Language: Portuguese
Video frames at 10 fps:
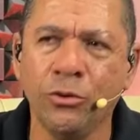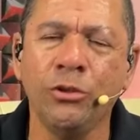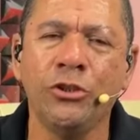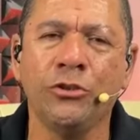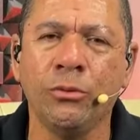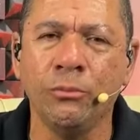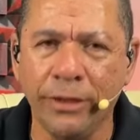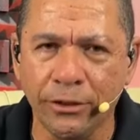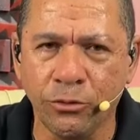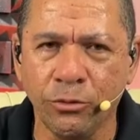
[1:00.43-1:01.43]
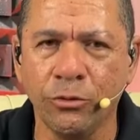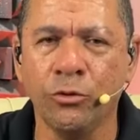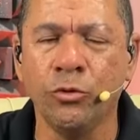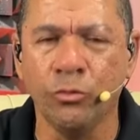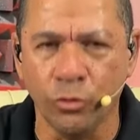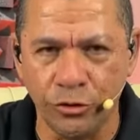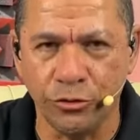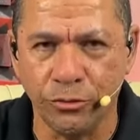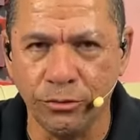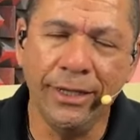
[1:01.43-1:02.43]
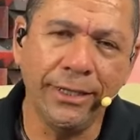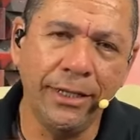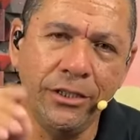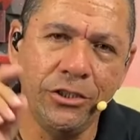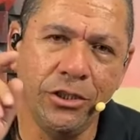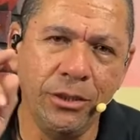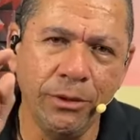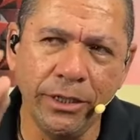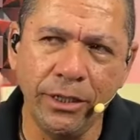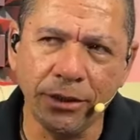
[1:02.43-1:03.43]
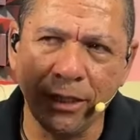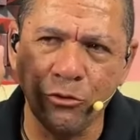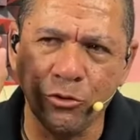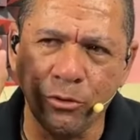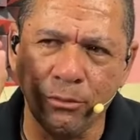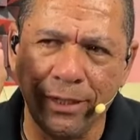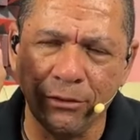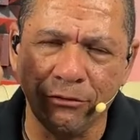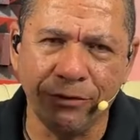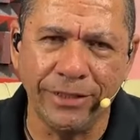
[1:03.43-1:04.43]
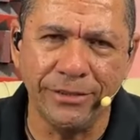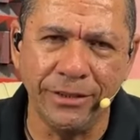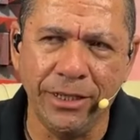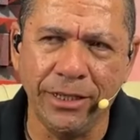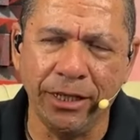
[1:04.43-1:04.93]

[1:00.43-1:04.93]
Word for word: do instrumento do músico é aquele timbre que ele está acostumado a fazer,